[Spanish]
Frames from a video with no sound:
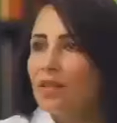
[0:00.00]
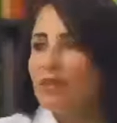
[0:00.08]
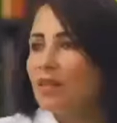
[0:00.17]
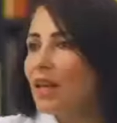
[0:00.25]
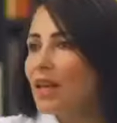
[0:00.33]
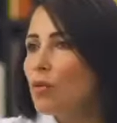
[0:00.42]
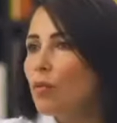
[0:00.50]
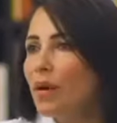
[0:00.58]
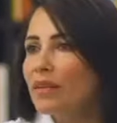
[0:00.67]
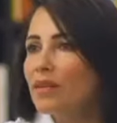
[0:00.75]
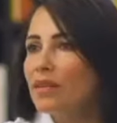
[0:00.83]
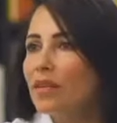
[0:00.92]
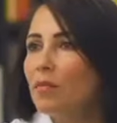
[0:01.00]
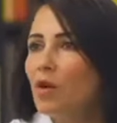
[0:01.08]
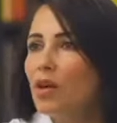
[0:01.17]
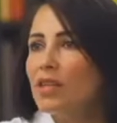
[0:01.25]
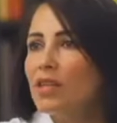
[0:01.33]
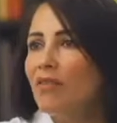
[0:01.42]
Te dicen, dele un
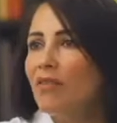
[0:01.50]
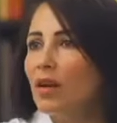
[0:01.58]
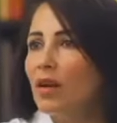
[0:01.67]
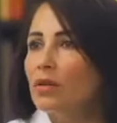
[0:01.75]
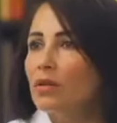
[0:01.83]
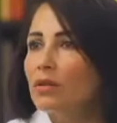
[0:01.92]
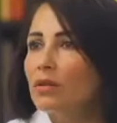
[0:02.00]
paracetamol y llévelo